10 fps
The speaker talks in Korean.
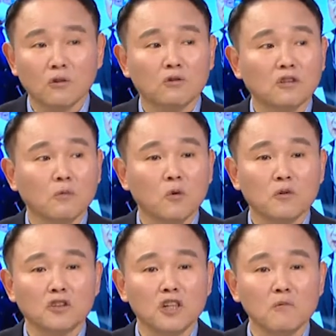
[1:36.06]
어떻게
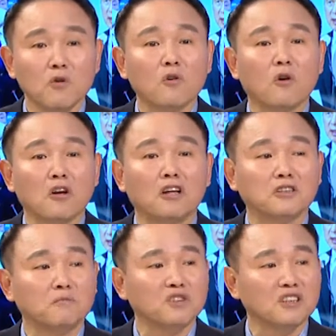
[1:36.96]
보면 실명으로
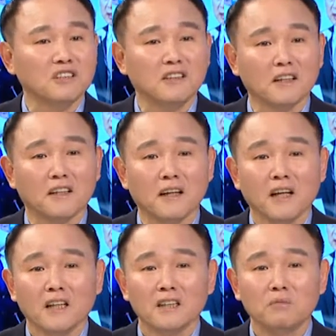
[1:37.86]
거래하신 분들인데
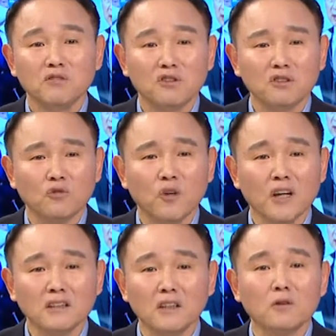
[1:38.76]
이분들은
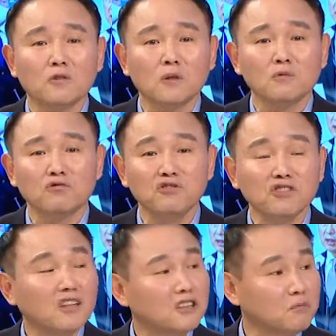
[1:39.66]
굉장히 어떻게 보면
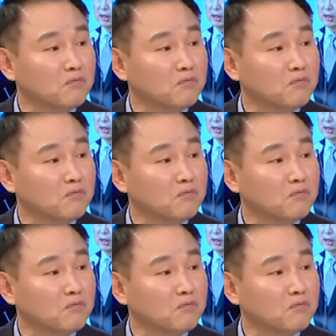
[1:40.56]
순진하신